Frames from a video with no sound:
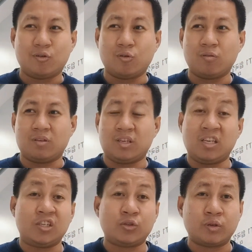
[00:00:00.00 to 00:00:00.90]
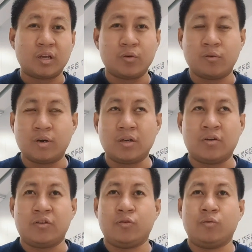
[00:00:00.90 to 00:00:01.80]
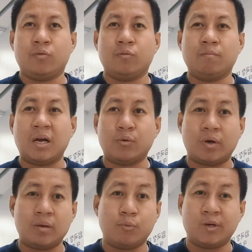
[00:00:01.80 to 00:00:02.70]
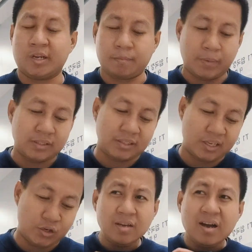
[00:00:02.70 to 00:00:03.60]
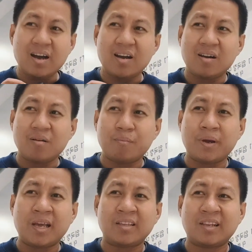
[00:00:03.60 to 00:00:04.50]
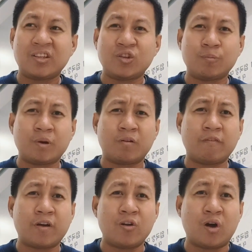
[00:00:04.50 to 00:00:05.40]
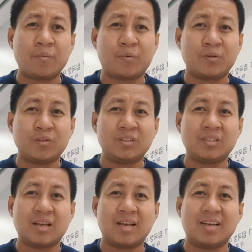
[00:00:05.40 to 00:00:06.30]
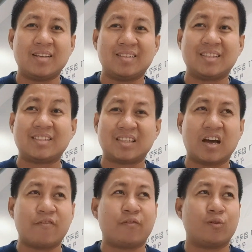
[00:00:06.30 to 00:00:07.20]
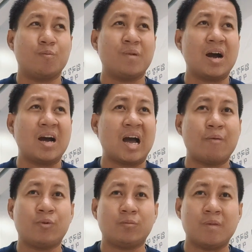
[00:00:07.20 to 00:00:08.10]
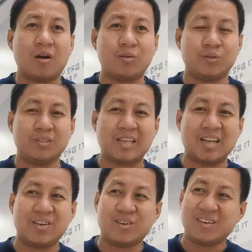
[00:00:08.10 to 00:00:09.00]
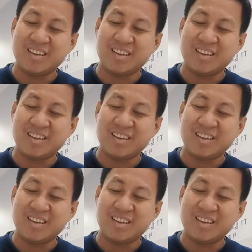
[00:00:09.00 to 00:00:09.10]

kung i-issue na yung ano, yung manual boarding pass na yun uh, panay na rin yung pagpa-follow up ko dun sa, sa staff kung makakaabot ba ako dun sa ano,